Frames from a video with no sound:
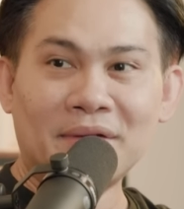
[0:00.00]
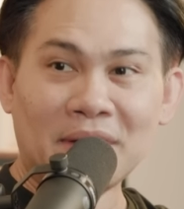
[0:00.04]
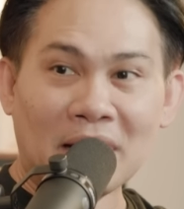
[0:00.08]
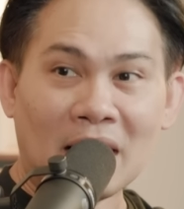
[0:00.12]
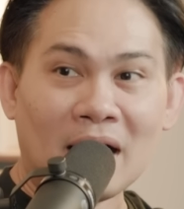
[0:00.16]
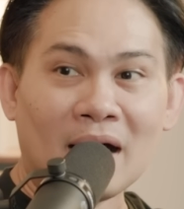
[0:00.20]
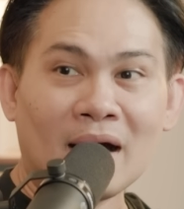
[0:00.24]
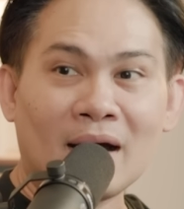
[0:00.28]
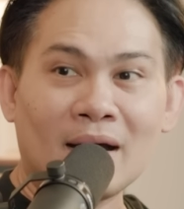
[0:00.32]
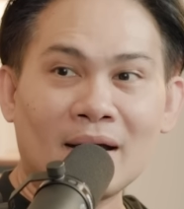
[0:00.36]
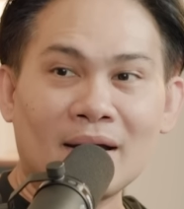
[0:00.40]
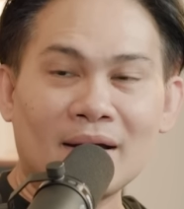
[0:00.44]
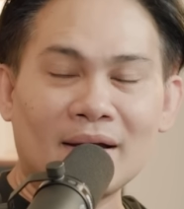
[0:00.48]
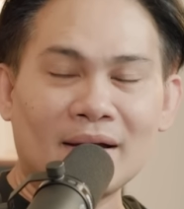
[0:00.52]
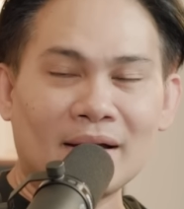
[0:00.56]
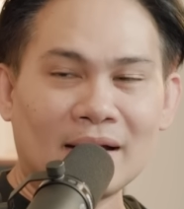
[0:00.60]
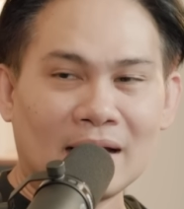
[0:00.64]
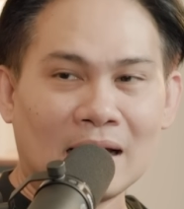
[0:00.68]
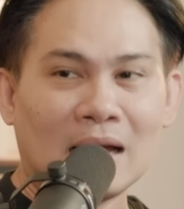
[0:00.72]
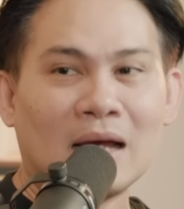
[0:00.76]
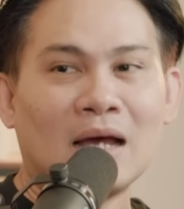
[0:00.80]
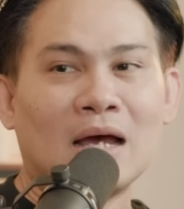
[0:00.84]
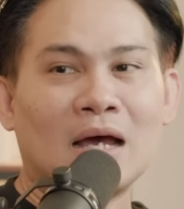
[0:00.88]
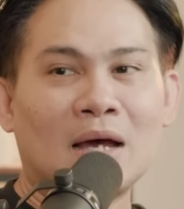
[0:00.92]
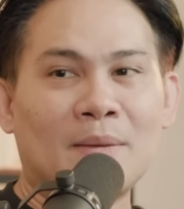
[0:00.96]
เนอะ
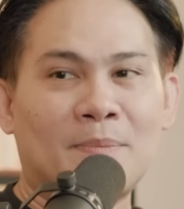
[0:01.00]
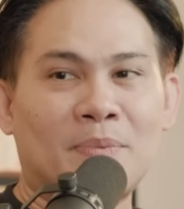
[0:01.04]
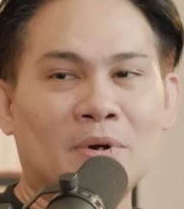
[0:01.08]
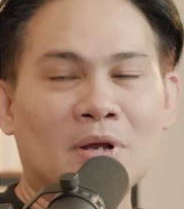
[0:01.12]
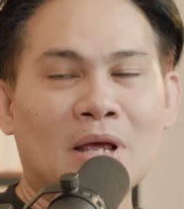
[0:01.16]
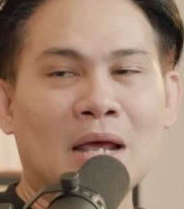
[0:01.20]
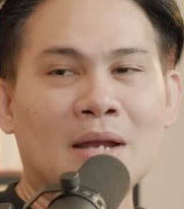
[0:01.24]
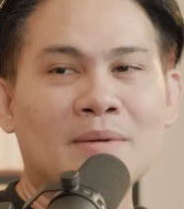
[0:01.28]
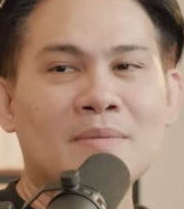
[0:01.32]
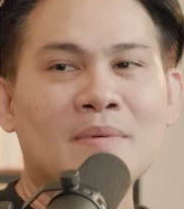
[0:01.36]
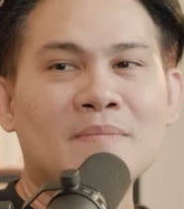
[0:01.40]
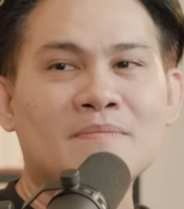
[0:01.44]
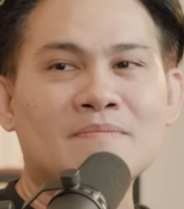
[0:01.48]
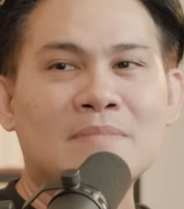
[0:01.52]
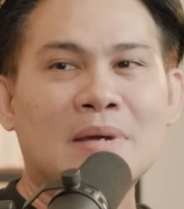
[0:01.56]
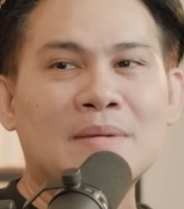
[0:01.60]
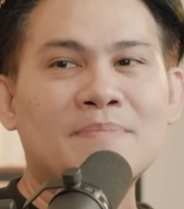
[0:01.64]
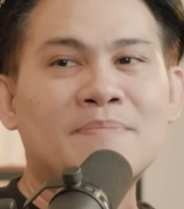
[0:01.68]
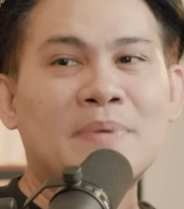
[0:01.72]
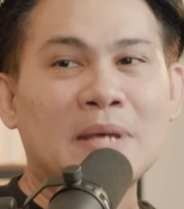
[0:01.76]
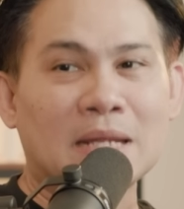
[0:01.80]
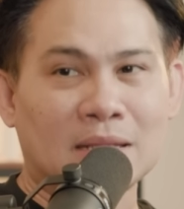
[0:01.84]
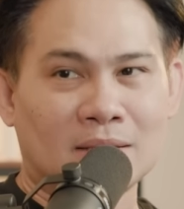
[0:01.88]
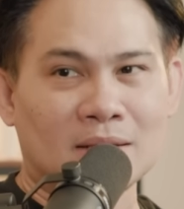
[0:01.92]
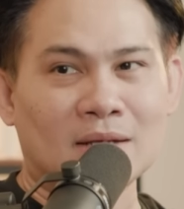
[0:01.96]
เออเพราะฉะนั้นมัน
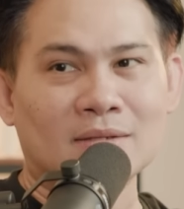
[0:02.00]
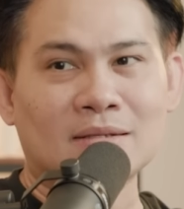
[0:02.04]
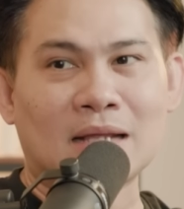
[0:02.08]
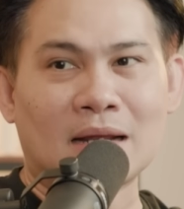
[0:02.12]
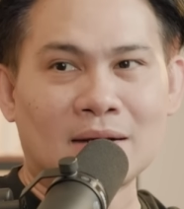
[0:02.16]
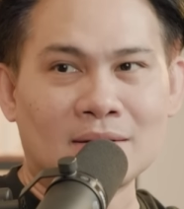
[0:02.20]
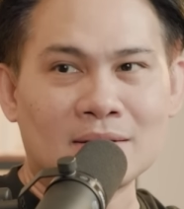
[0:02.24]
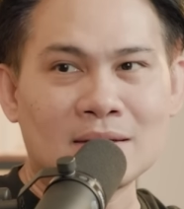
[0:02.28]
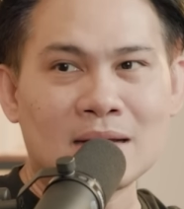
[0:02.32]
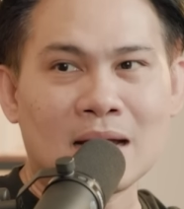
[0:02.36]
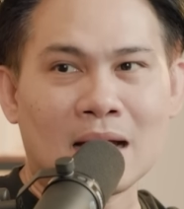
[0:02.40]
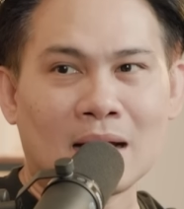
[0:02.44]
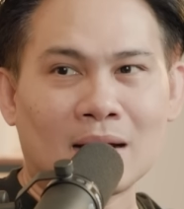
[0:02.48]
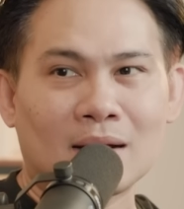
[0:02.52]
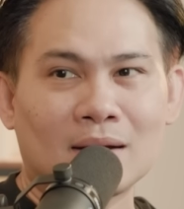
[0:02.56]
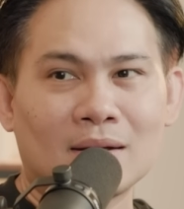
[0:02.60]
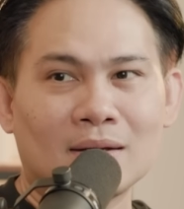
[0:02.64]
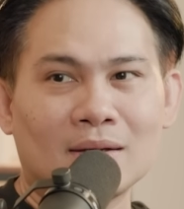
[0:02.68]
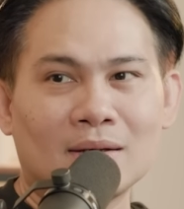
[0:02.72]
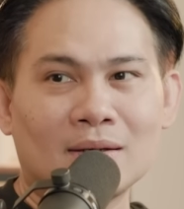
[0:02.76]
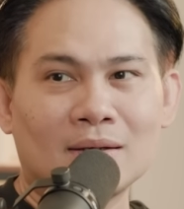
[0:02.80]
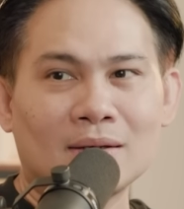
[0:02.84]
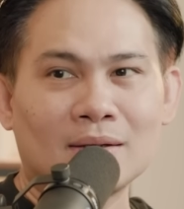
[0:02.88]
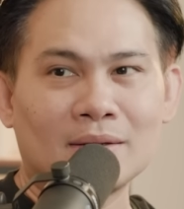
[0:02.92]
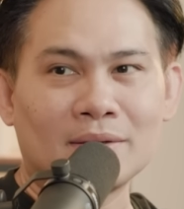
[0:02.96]
ผิดตั้งแต่เลือก
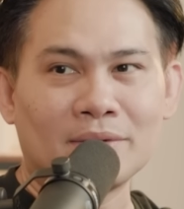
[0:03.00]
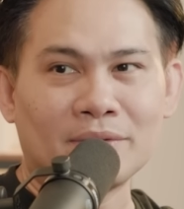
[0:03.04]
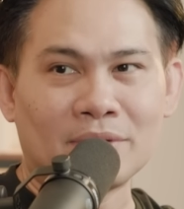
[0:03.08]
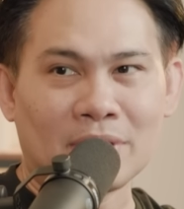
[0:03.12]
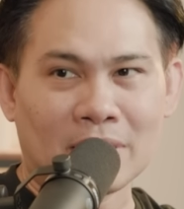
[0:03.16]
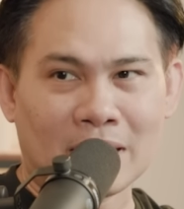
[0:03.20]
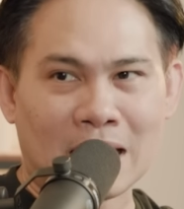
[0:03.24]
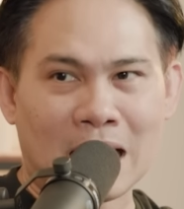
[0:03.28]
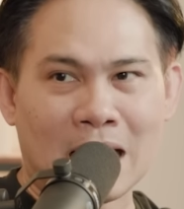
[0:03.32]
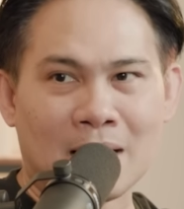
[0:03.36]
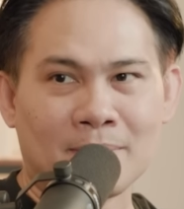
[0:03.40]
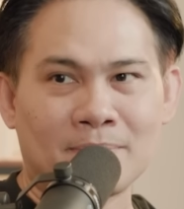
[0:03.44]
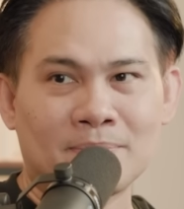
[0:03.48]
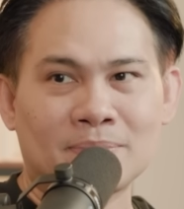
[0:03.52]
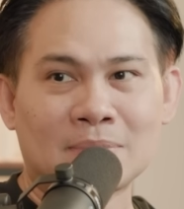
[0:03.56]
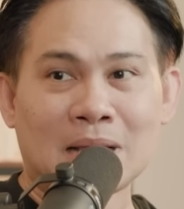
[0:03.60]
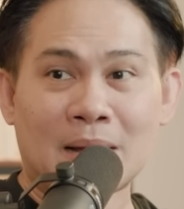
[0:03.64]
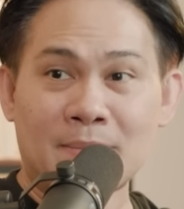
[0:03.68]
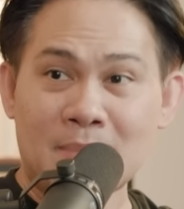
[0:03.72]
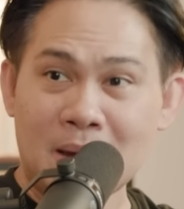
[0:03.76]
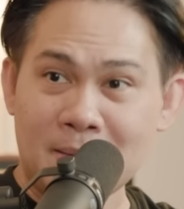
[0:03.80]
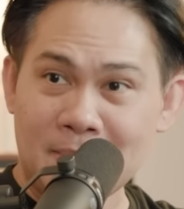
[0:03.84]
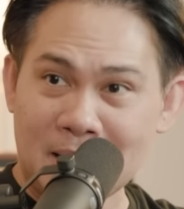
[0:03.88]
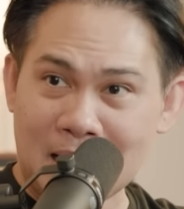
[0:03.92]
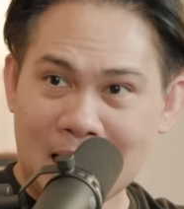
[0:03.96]
นะครับแต่
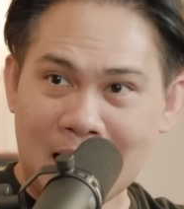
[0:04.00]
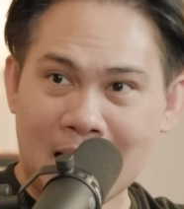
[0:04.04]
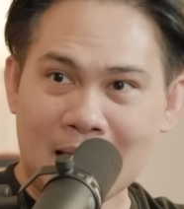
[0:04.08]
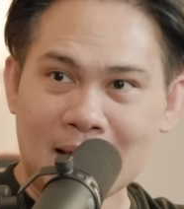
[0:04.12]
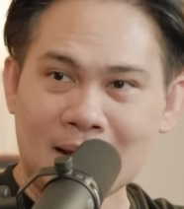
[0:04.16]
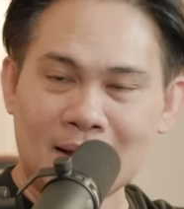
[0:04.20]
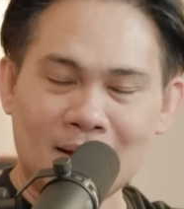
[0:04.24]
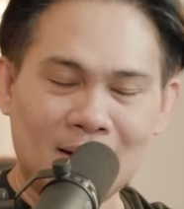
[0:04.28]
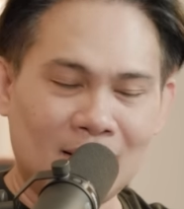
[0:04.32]
ไม่เป็นไร